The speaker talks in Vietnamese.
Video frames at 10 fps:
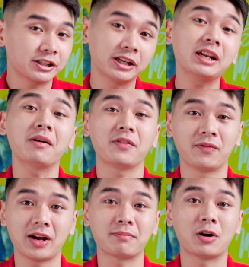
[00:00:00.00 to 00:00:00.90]
Chính là vì
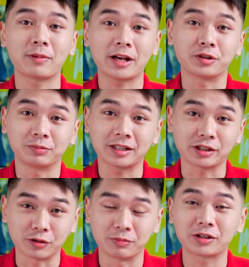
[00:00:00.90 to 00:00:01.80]
vậy mà hôm nay chúng ta
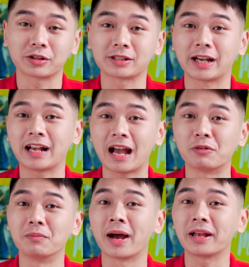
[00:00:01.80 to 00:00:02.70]
sẽ cùng đi so sánh hai
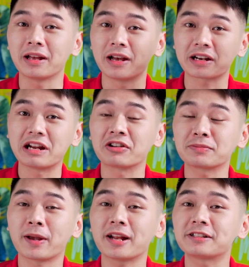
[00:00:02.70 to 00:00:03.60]
mẫu máy Dell
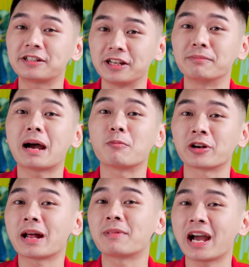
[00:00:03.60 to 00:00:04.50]
XPS
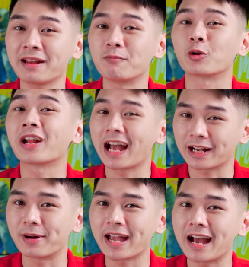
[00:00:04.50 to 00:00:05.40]
9315 201
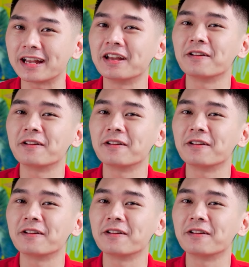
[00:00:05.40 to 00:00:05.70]
2022